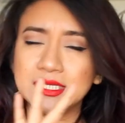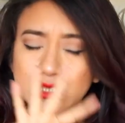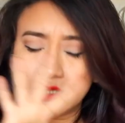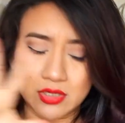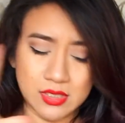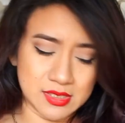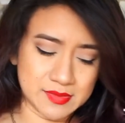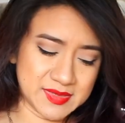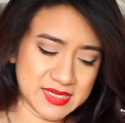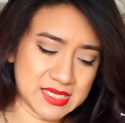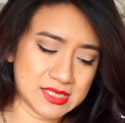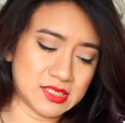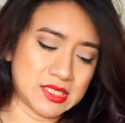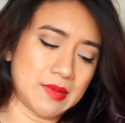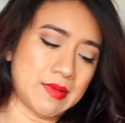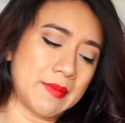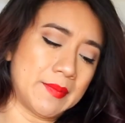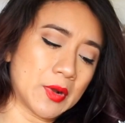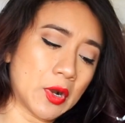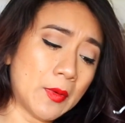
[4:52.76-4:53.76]
y solo les la
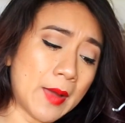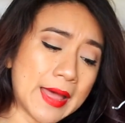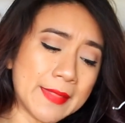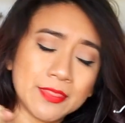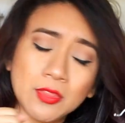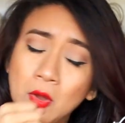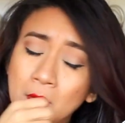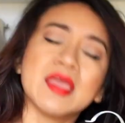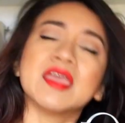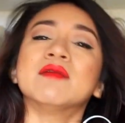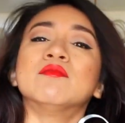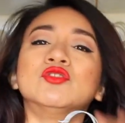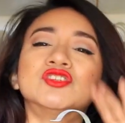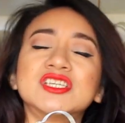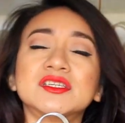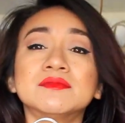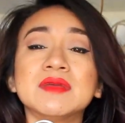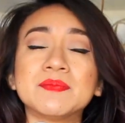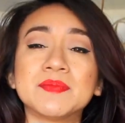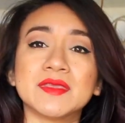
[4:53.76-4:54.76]
estaba probando y
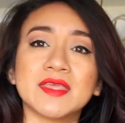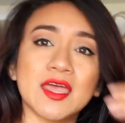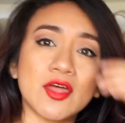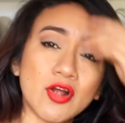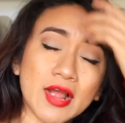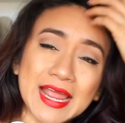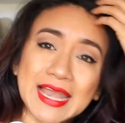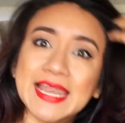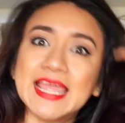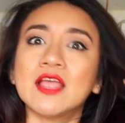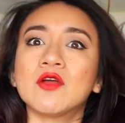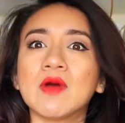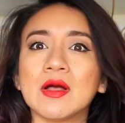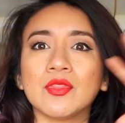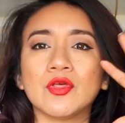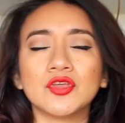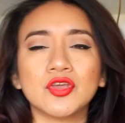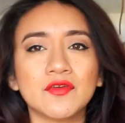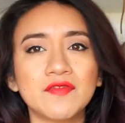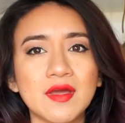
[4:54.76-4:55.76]
muchos me pidieron el link.
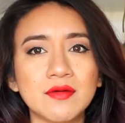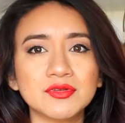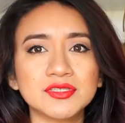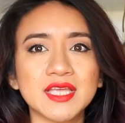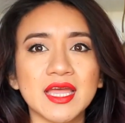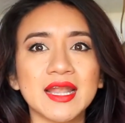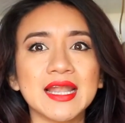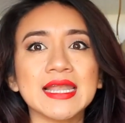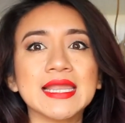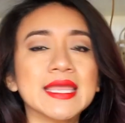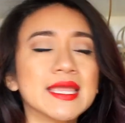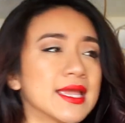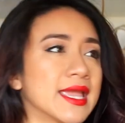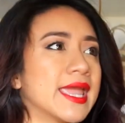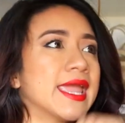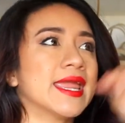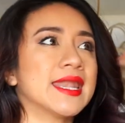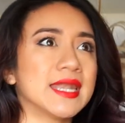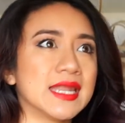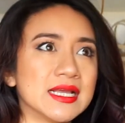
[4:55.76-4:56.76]
Cuando yo fui a buscar el link,
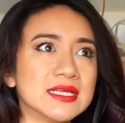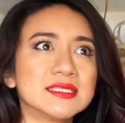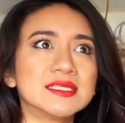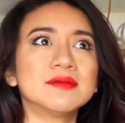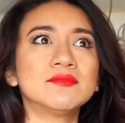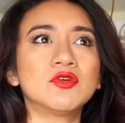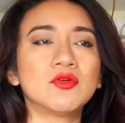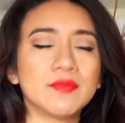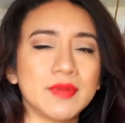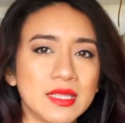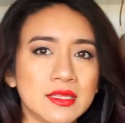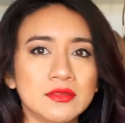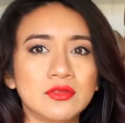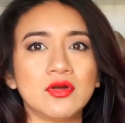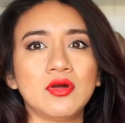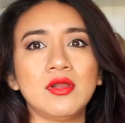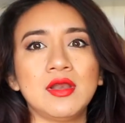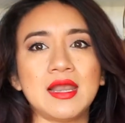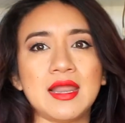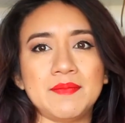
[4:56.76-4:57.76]
en ese
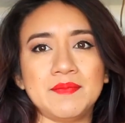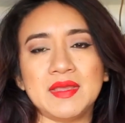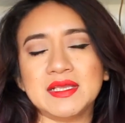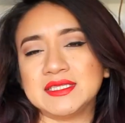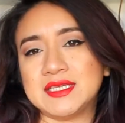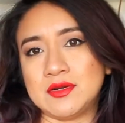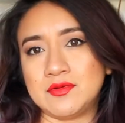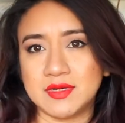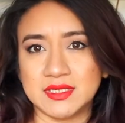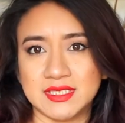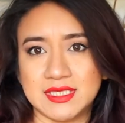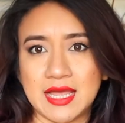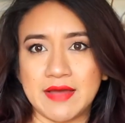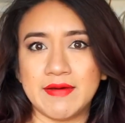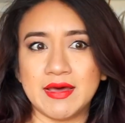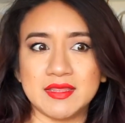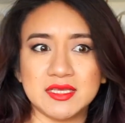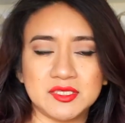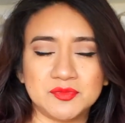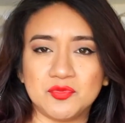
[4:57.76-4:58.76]
momento la pieza no
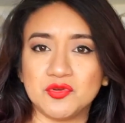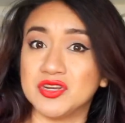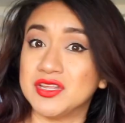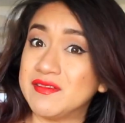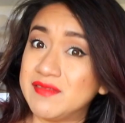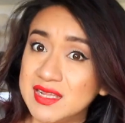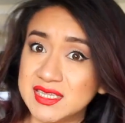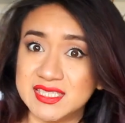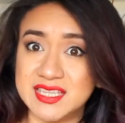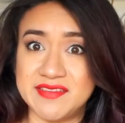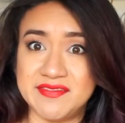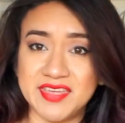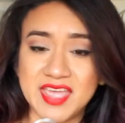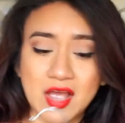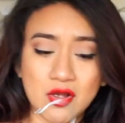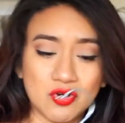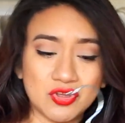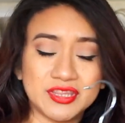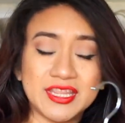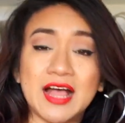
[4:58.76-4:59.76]
estaba disponible, se
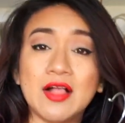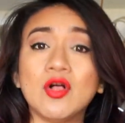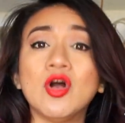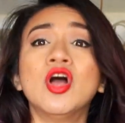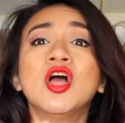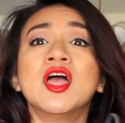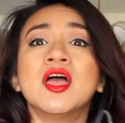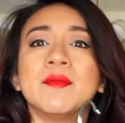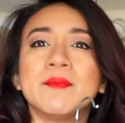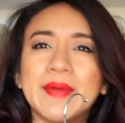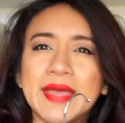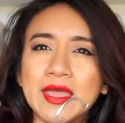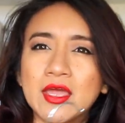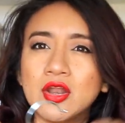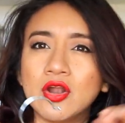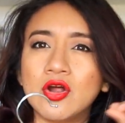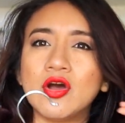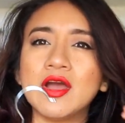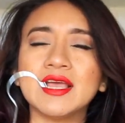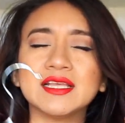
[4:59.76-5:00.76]
había agotado,
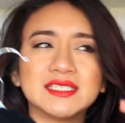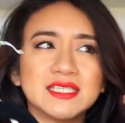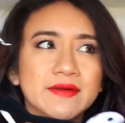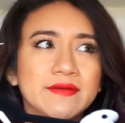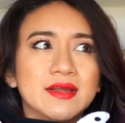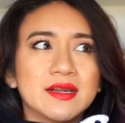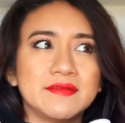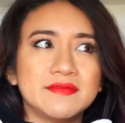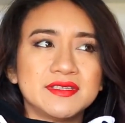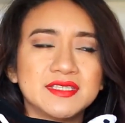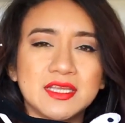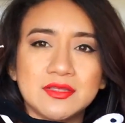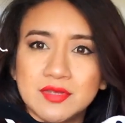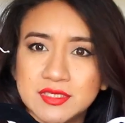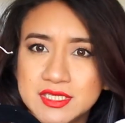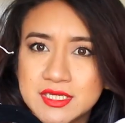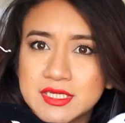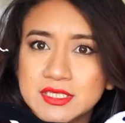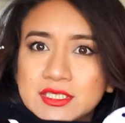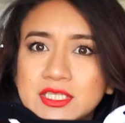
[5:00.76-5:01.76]
pero estaba revisando
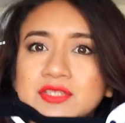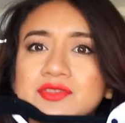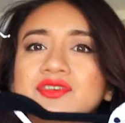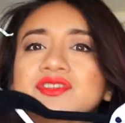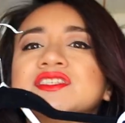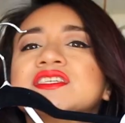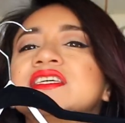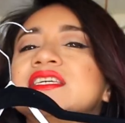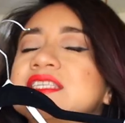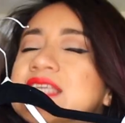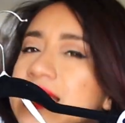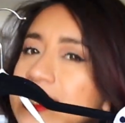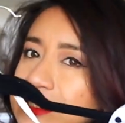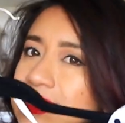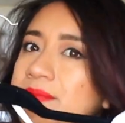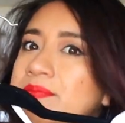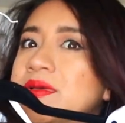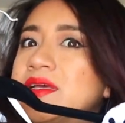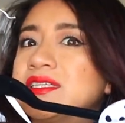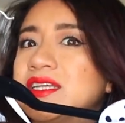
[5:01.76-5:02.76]
hace ratitos y
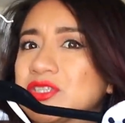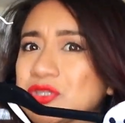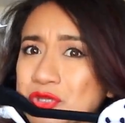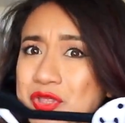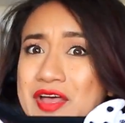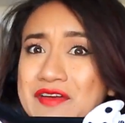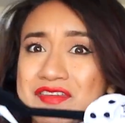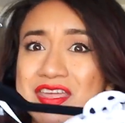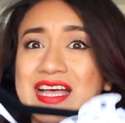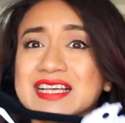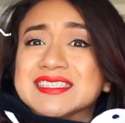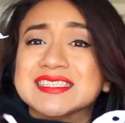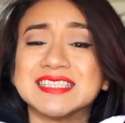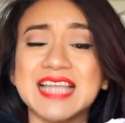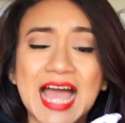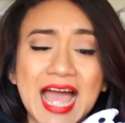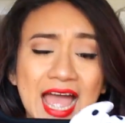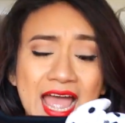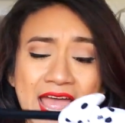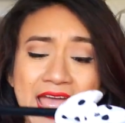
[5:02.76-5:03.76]
esta pieza todavía
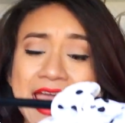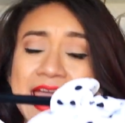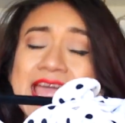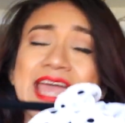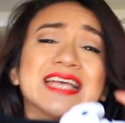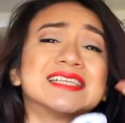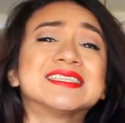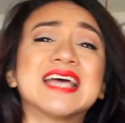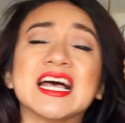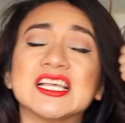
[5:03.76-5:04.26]
está. es